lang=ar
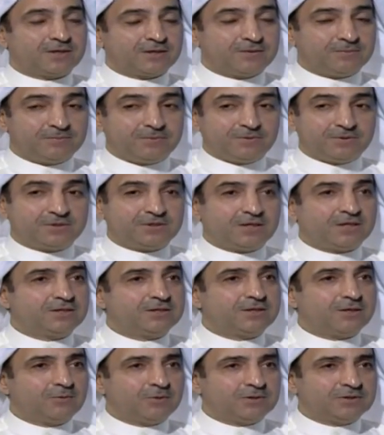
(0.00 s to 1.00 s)

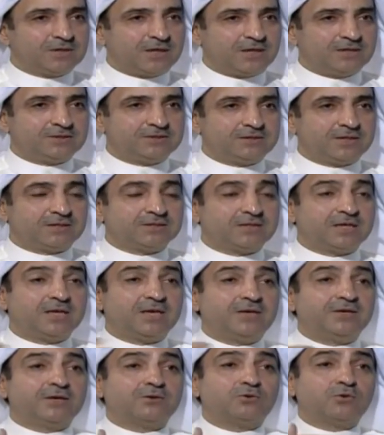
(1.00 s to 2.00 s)
بشتى الوسائل السياسية
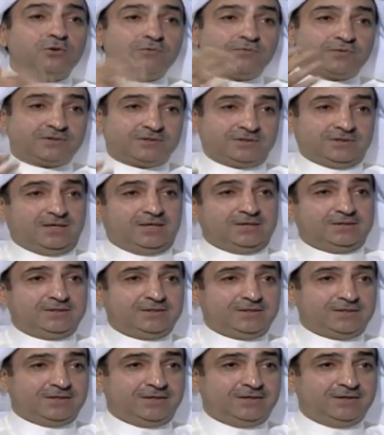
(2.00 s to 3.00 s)
لأن الكلفة
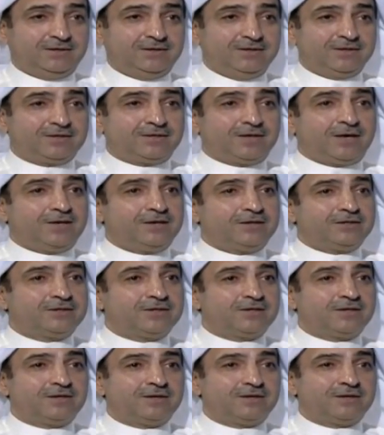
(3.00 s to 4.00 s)
السياسية كانت